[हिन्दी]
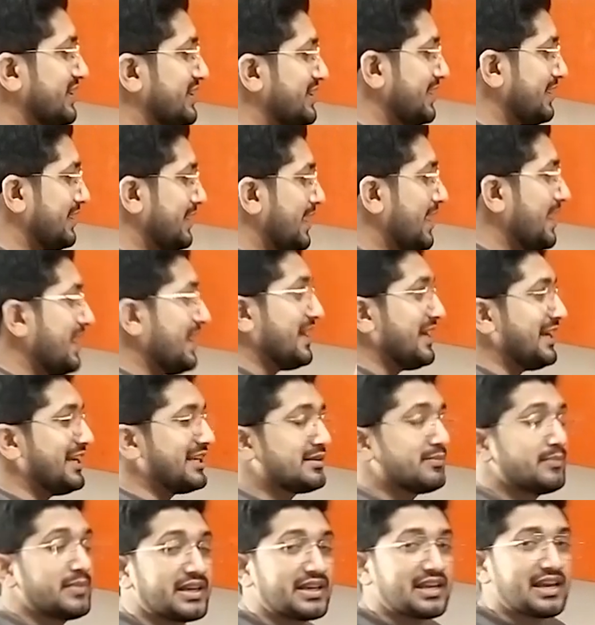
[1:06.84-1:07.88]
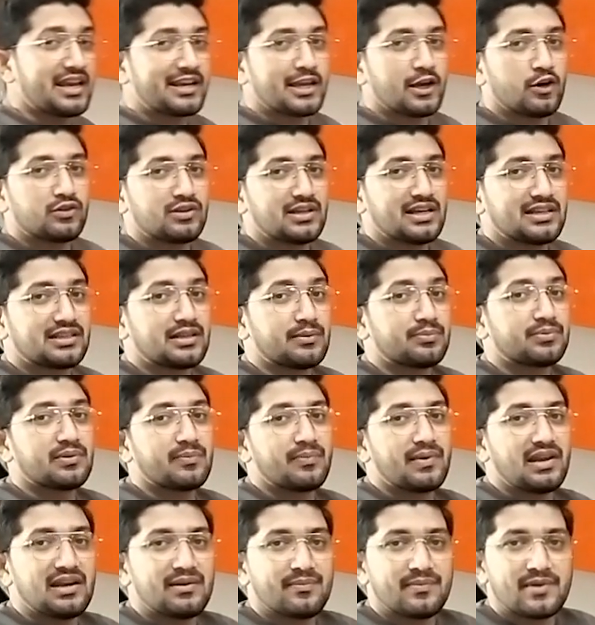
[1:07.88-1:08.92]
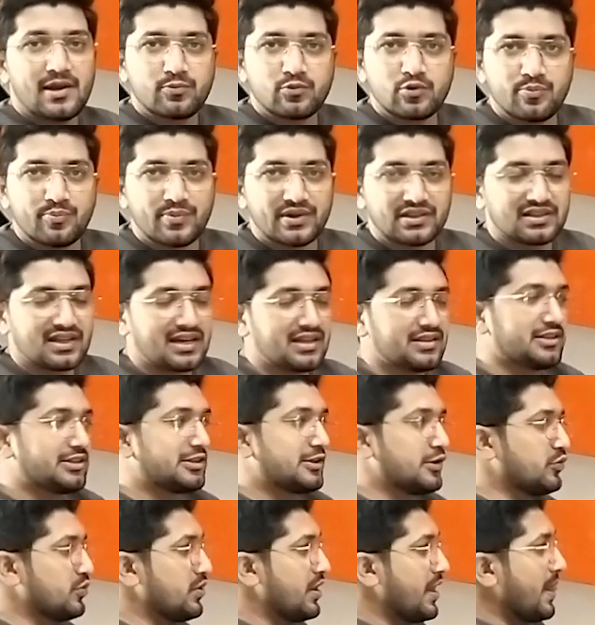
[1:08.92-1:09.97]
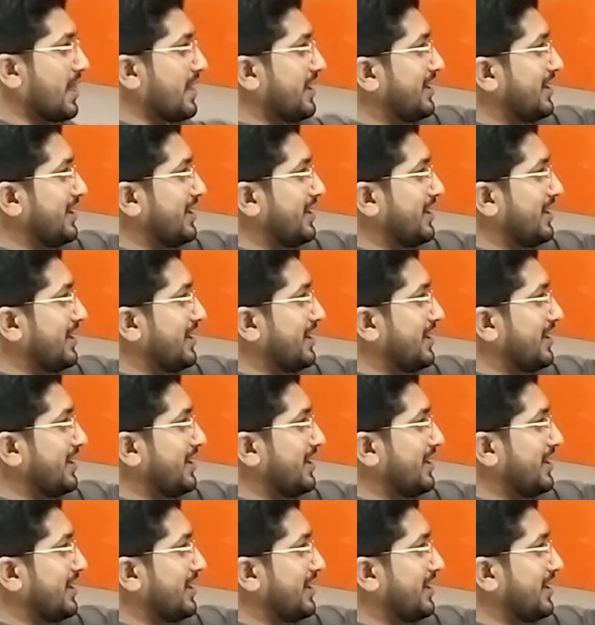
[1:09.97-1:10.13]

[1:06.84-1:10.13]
मशीन इसमें क्या क्या होता है सबसे पहले मैं आपको बता देता हूँ